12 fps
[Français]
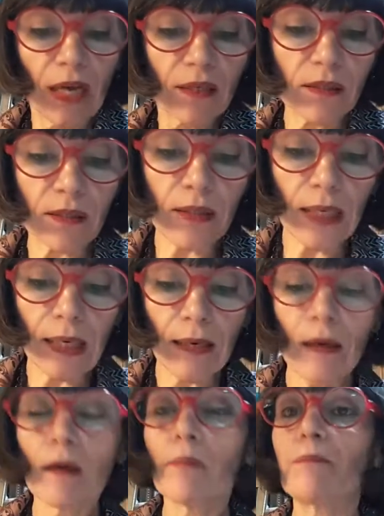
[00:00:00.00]
c'est
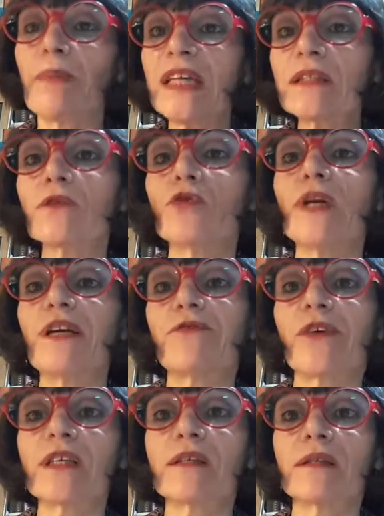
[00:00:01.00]
parce que les
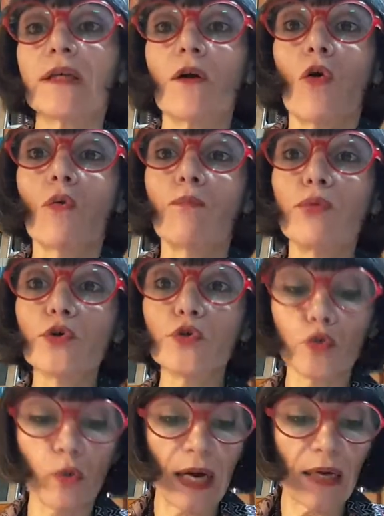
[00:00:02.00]
Français ont
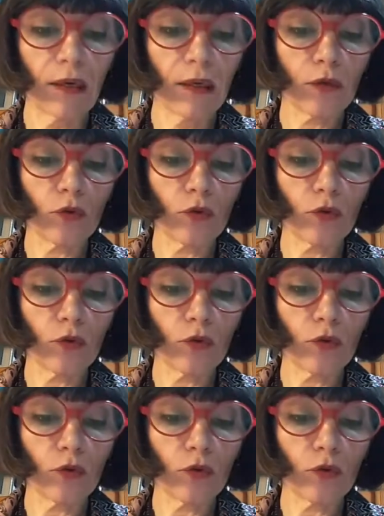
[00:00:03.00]
besoin